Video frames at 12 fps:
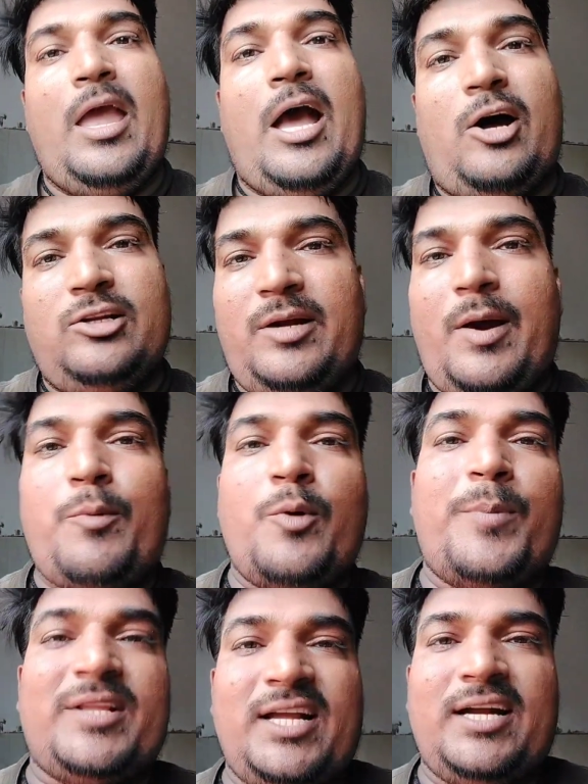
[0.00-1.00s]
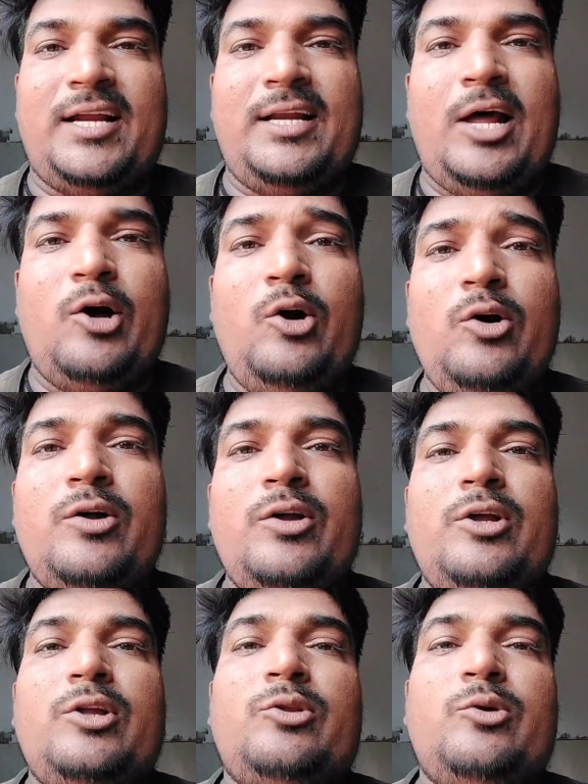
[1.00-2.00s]
और जब आपको पता करना हो
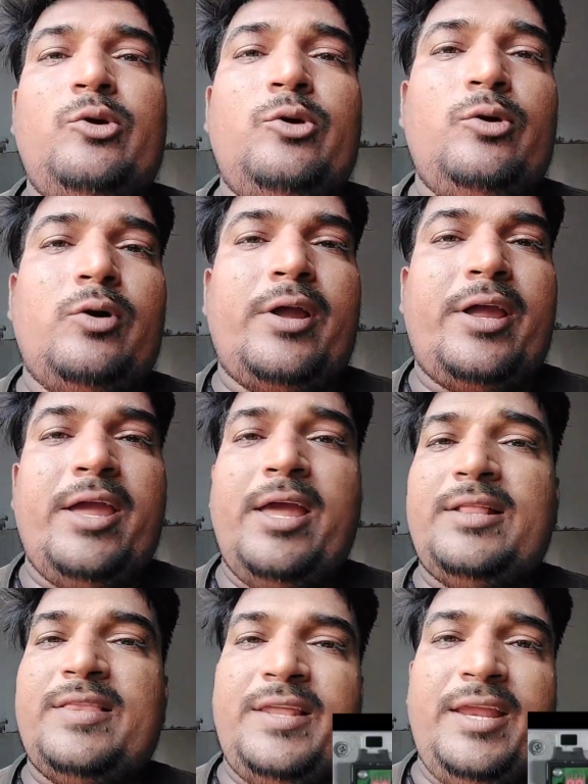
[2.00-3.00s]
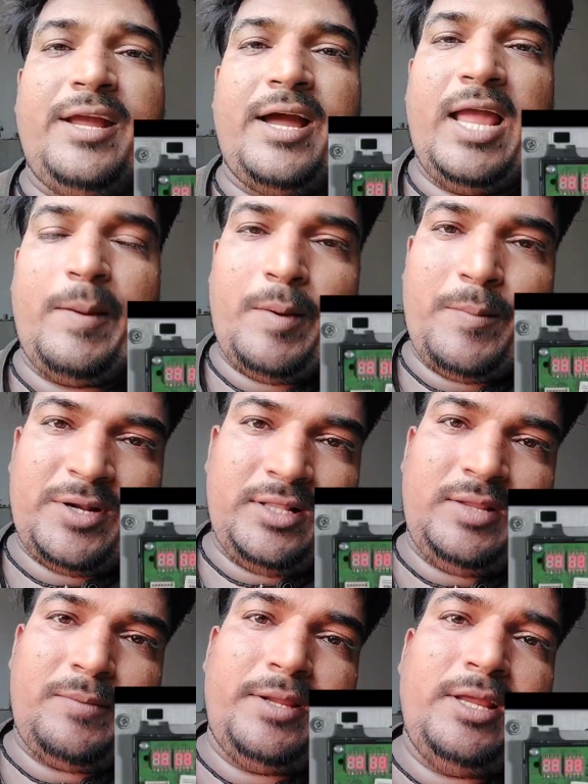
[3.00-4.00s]
तो के थ्री का एक बार बटन
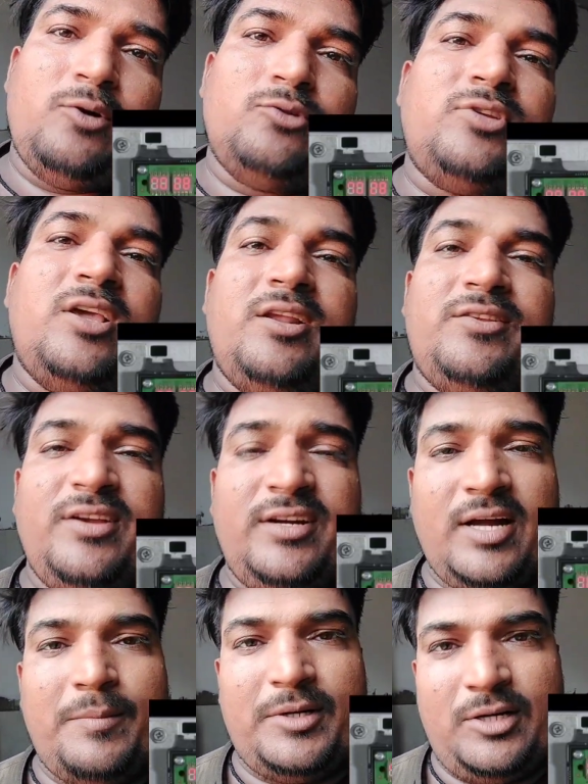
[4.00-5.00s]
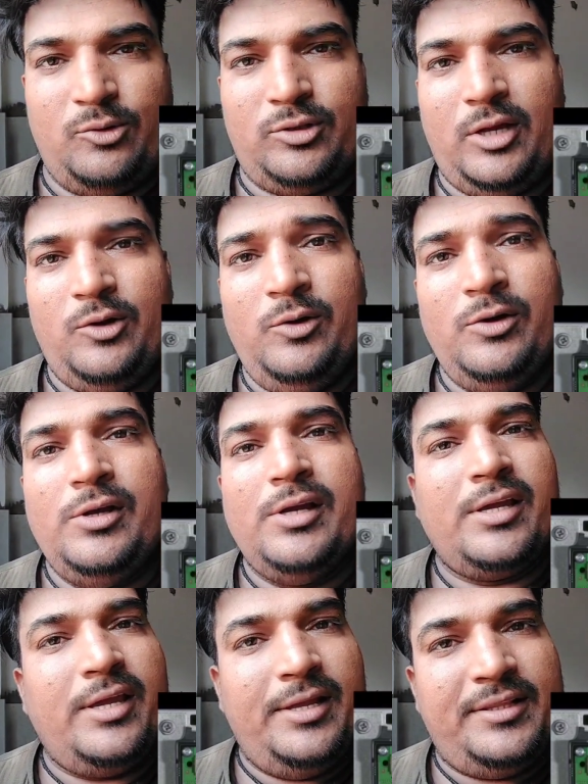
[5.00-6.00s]
दबाइए उससे रिसेट का बटन होता हो
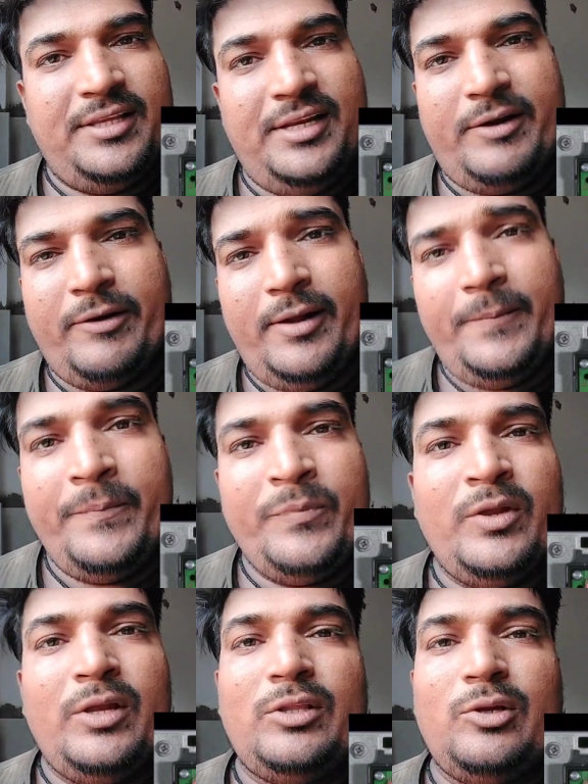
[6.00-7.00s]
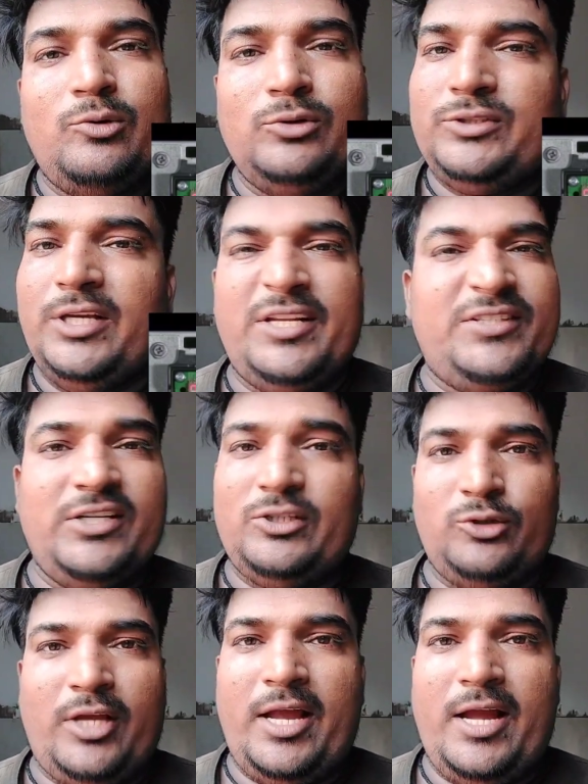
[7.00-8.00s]
के थ्री वाला तो उससे रिसेट
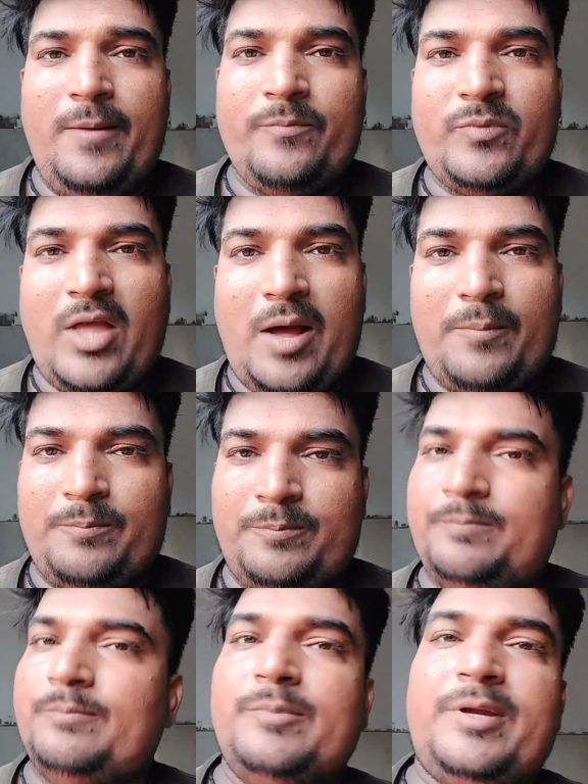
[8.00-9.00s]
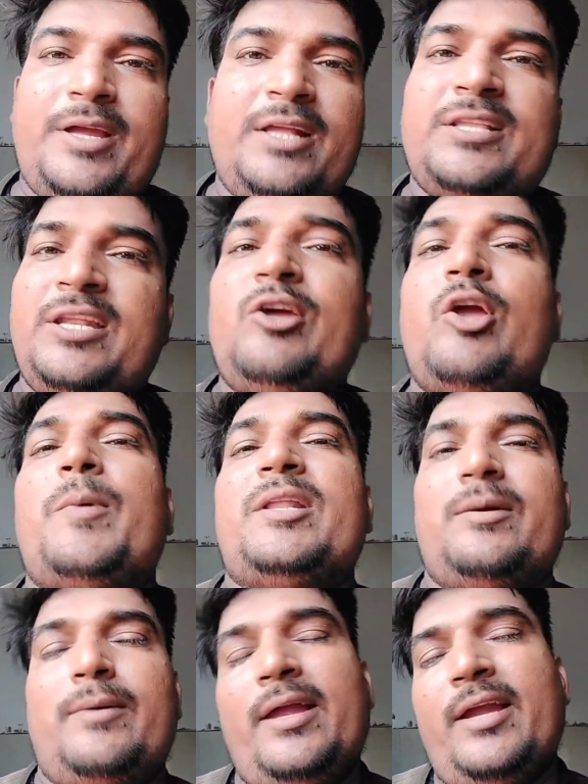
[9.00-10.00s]
हो जाएगा आप के थ्री को एक बार
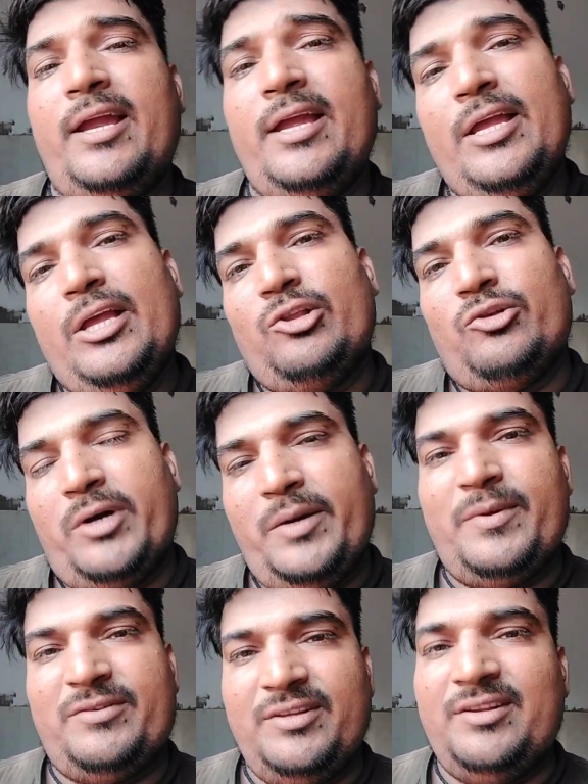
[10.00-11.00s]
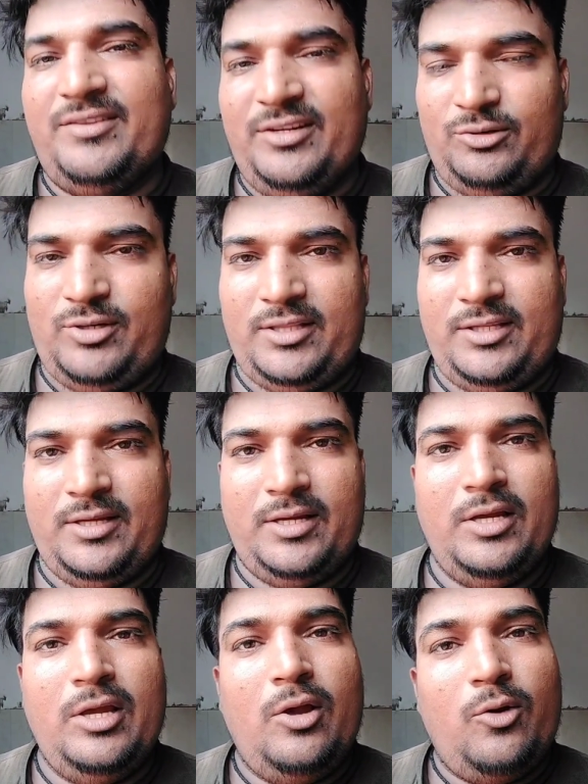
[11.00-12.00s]
दबाएंगे तुम्हारी मशीन रिसेट हो जाती है
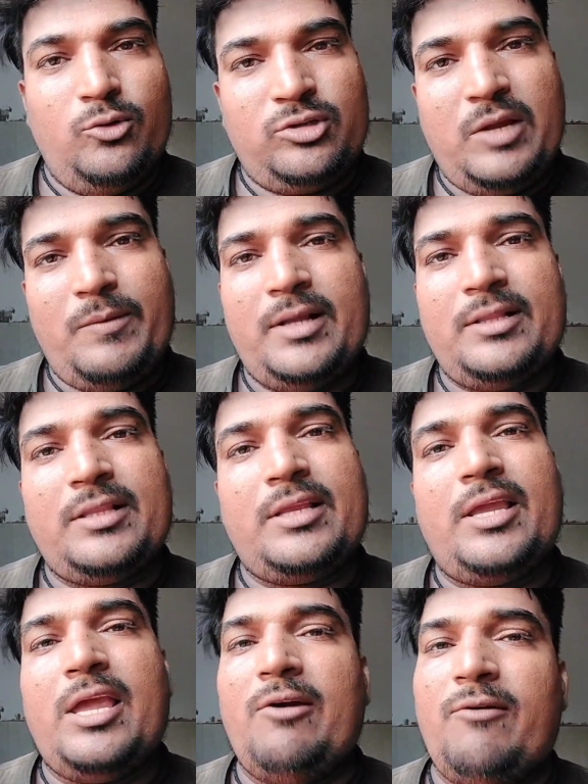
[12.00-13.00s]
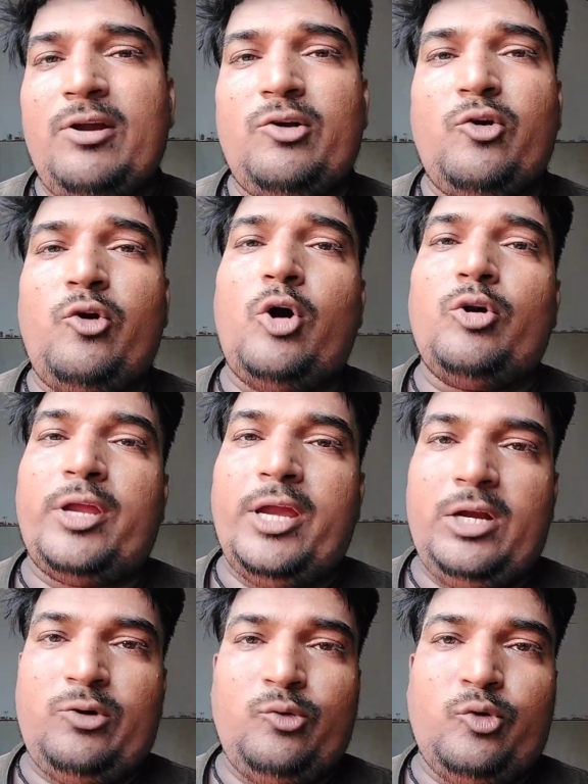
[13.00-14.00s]
उसके बाद के वन को और
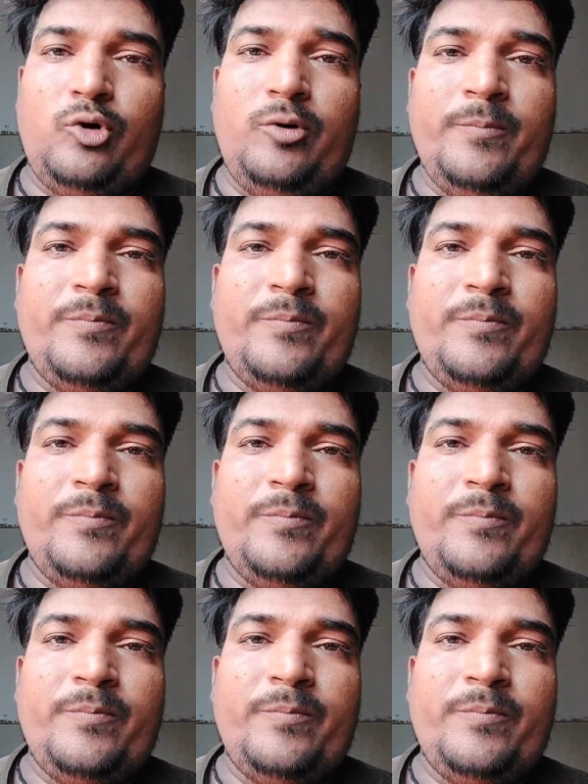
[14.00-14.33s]
के टू को